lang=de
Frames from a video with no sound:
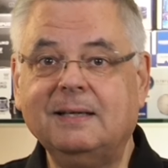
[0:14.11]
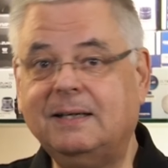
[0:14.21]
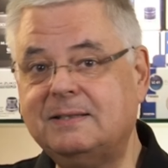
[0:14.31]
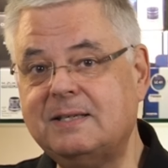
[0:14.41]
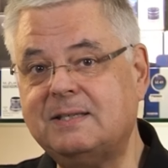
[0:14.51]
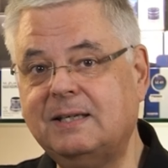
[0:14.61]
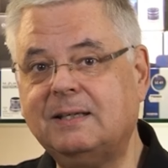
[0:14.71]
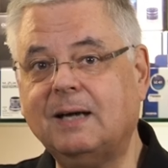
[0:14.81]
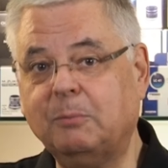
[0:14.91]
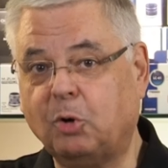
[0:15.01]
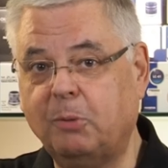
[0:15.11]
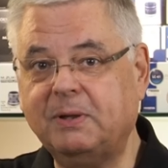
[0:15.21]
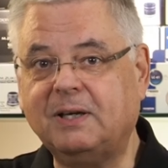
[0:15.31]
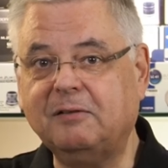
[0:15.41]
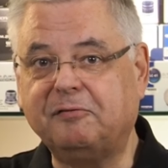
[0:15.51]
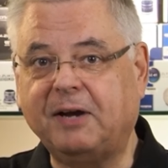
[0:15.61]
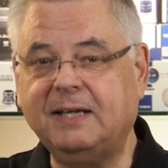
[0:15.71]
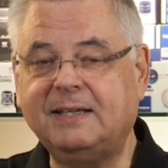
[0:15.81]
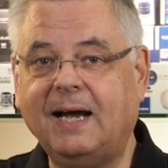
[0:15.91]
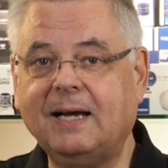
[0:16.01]
Diese sind am kommenden
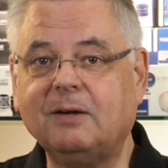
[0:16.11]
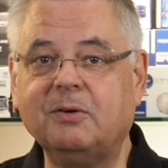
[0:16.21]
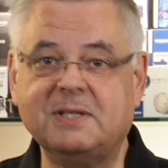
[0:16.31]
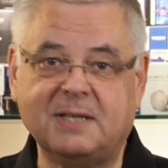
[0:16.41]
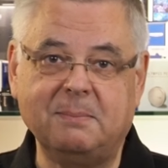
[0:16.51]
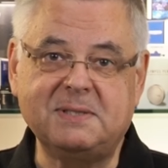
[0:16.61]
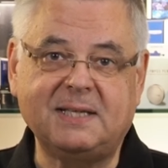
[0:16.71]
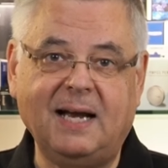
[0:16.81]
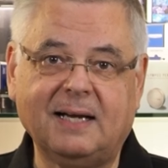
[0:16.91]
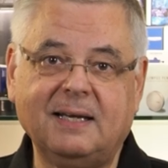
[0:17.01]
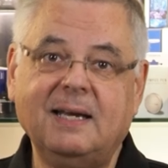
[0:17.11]
Freitag und Samstag